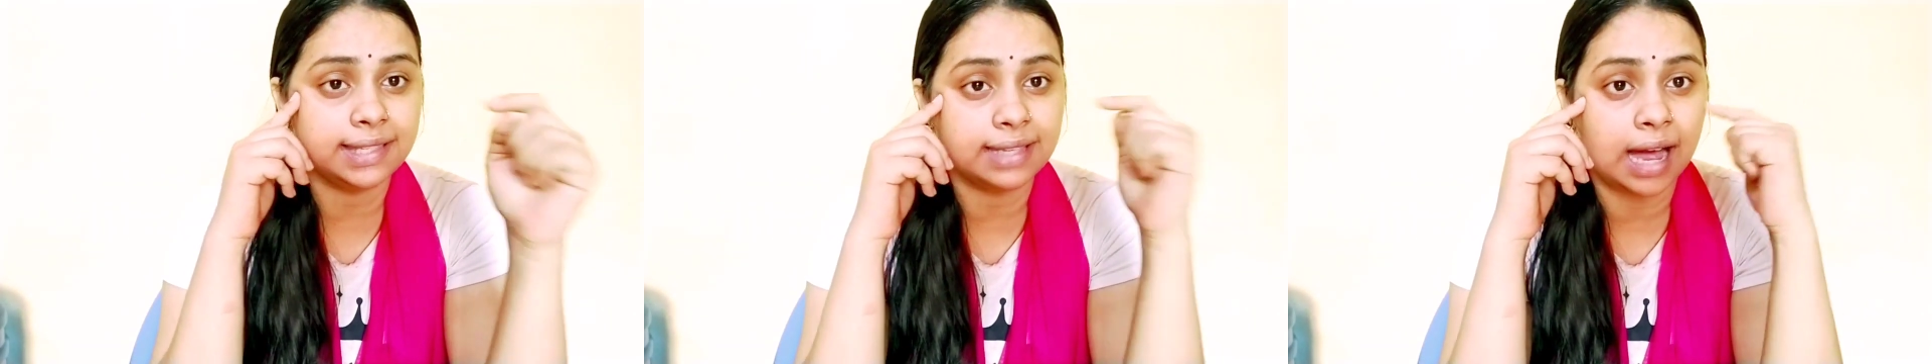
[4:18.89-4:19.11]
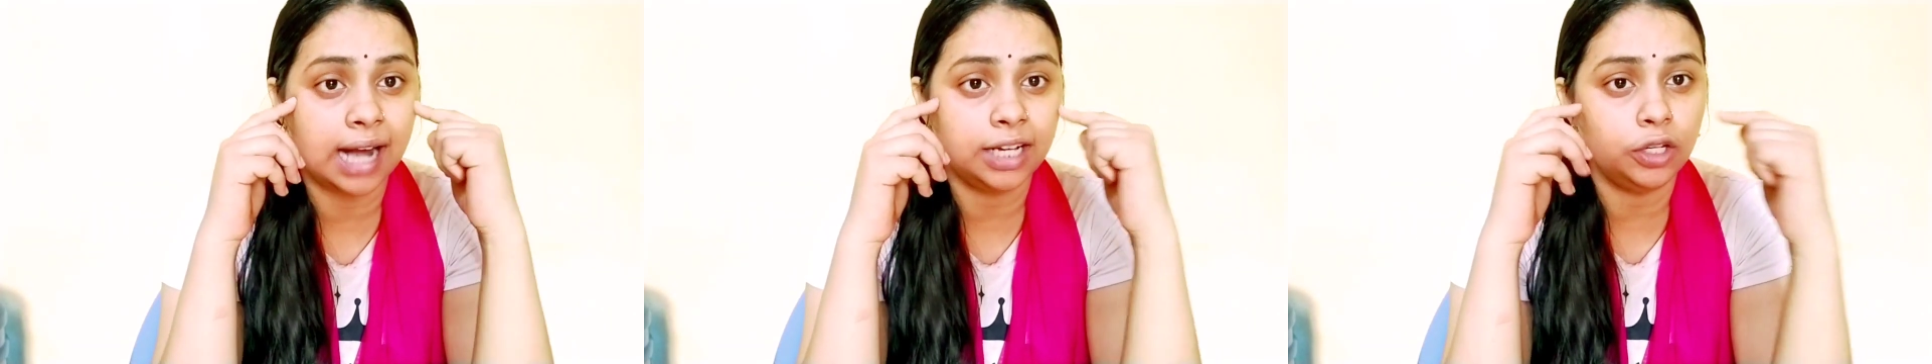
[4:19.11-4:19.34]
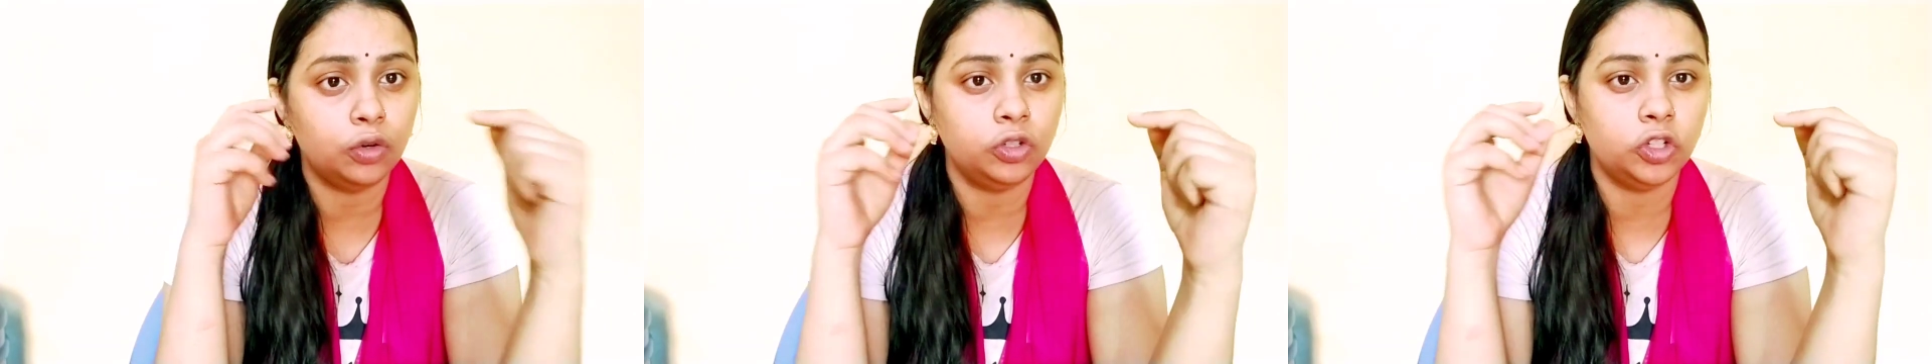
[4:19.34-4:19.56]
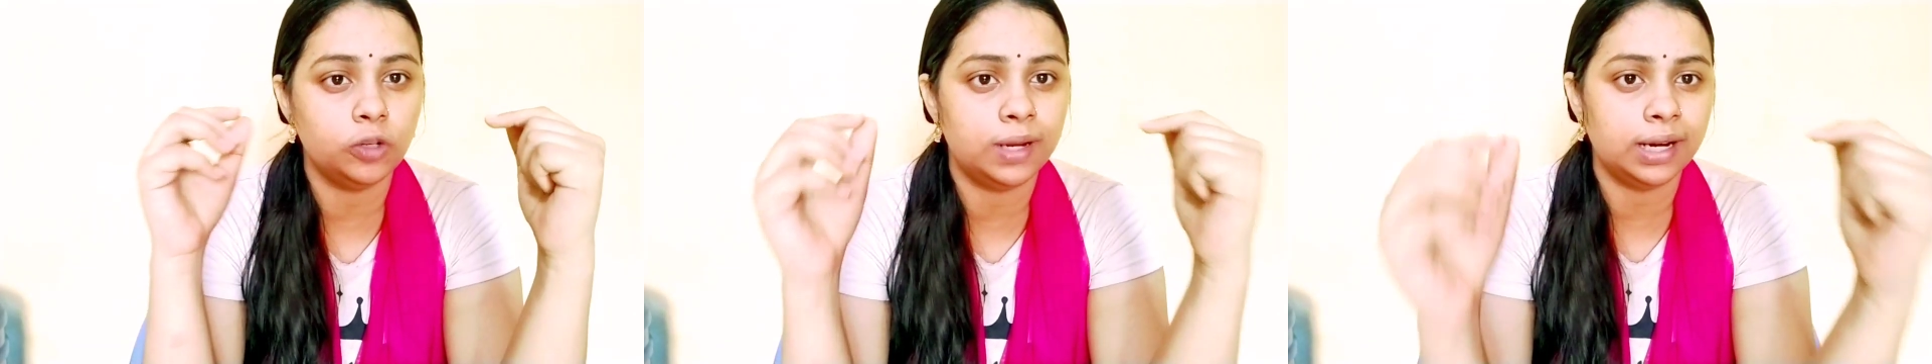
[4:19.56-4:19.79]
సాట్
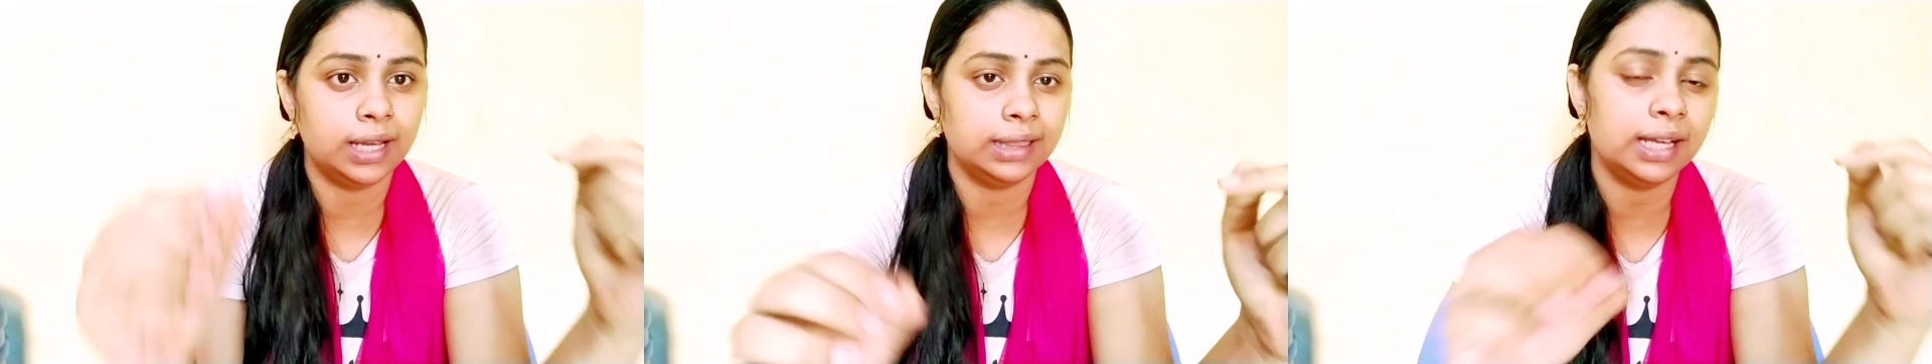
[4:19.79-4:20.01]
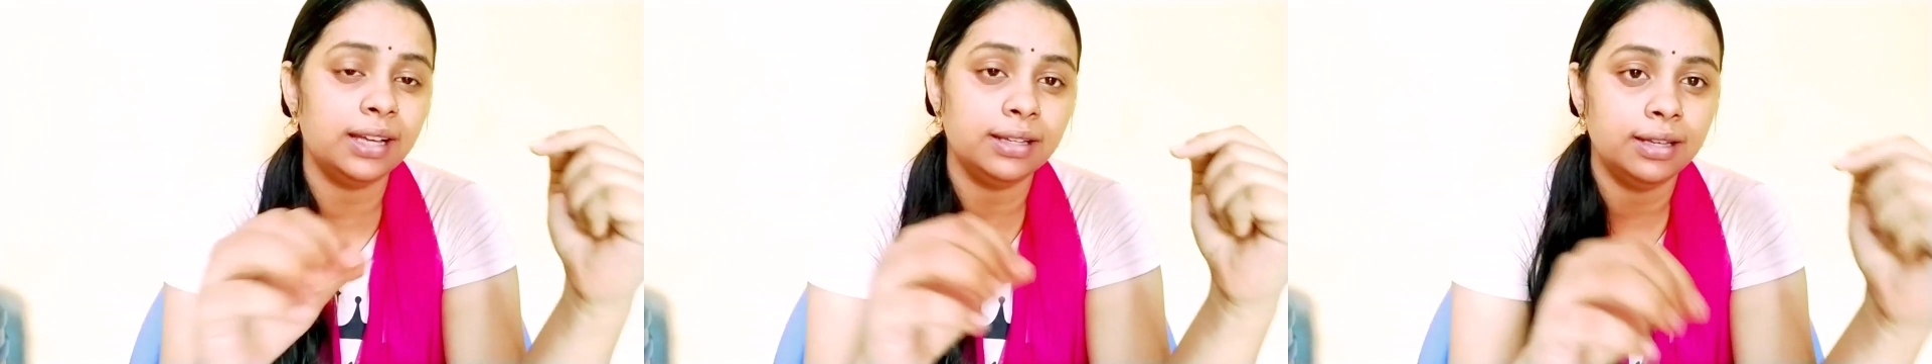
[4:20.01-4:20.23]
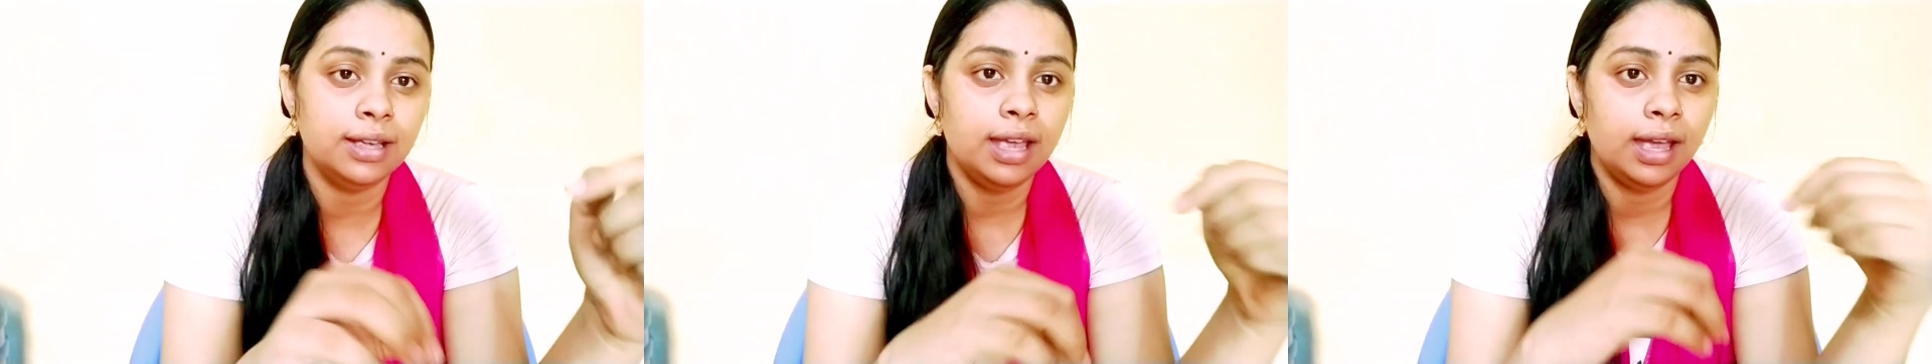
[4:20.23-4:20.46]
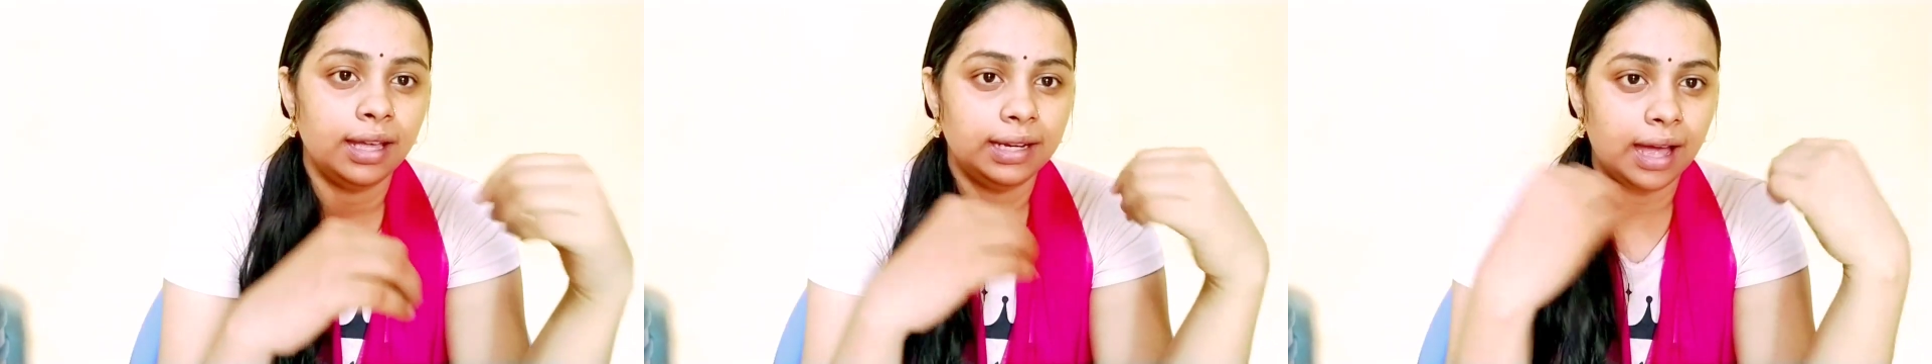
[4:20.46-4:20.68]
యూట్యూబర్ కింద
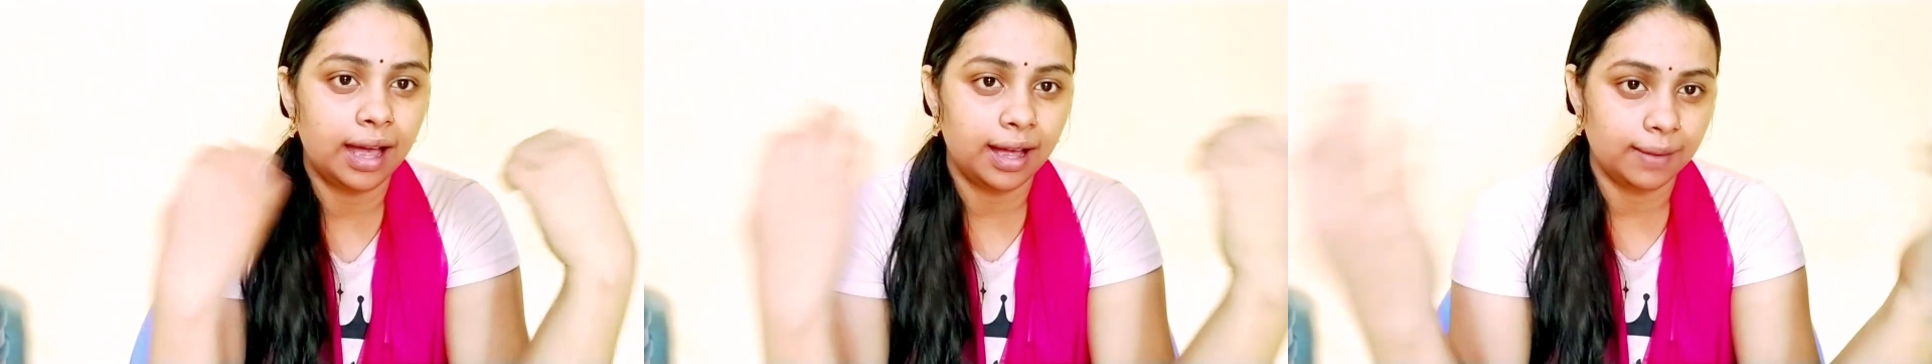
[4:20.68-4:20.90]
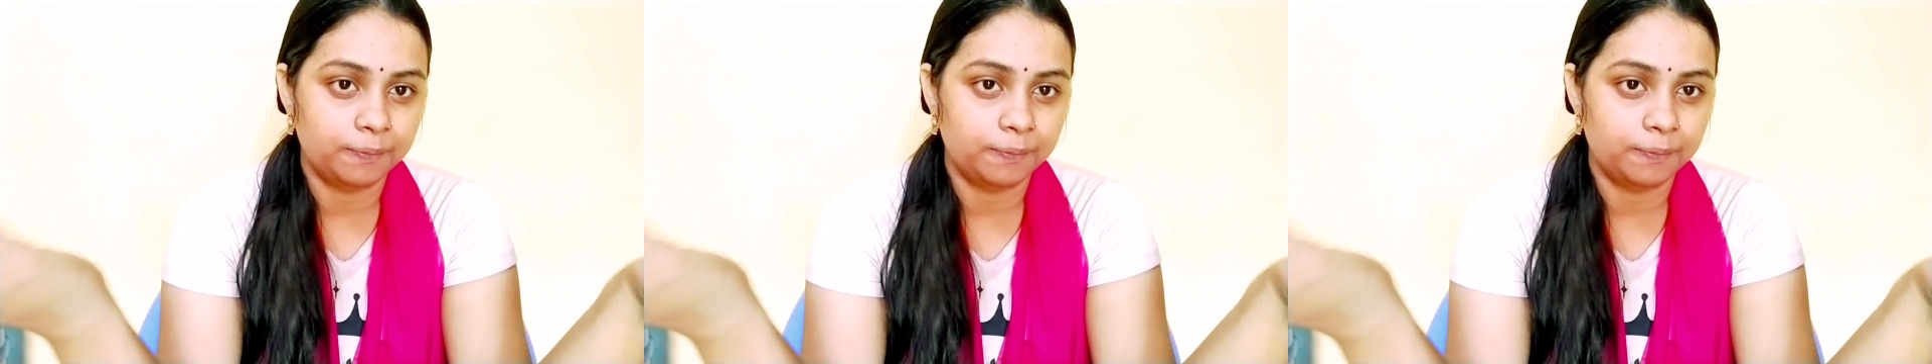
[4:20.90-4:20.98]
నా